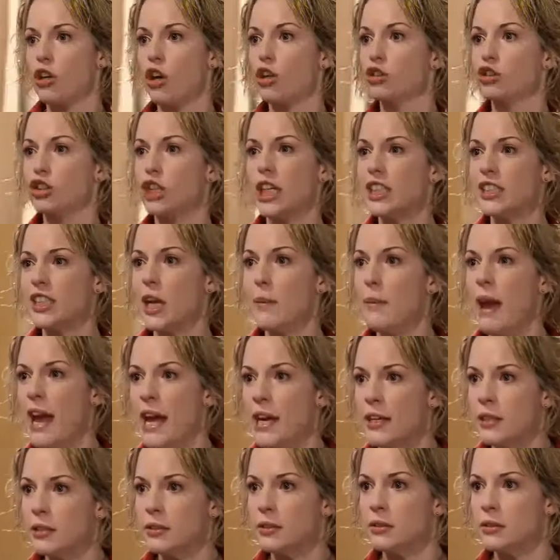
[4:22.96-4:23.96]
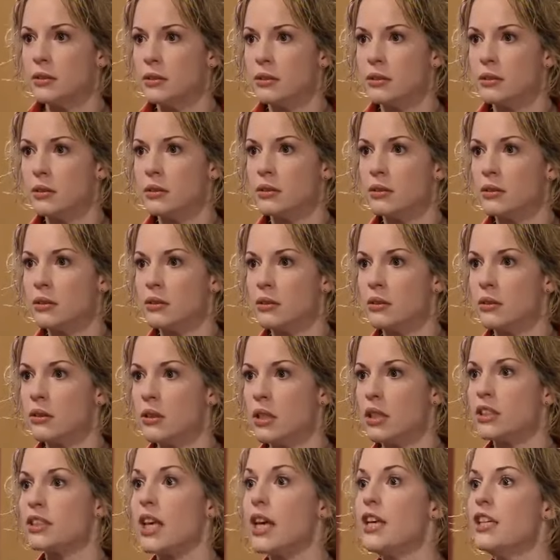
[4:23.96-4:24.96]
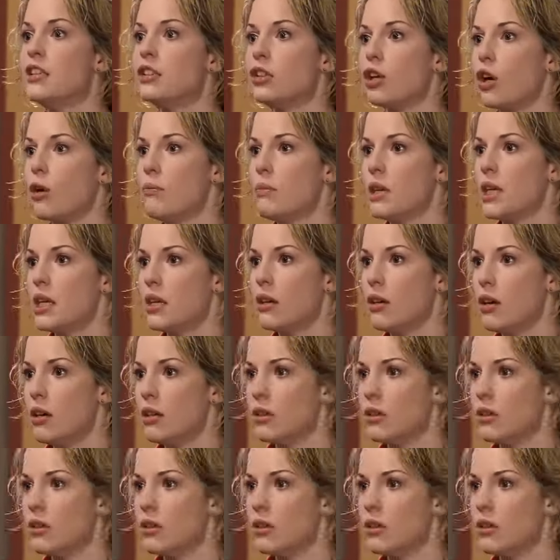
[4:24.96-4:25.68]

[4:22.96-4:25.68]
¡Contésteme! ¿Qué hizo con mi hijo?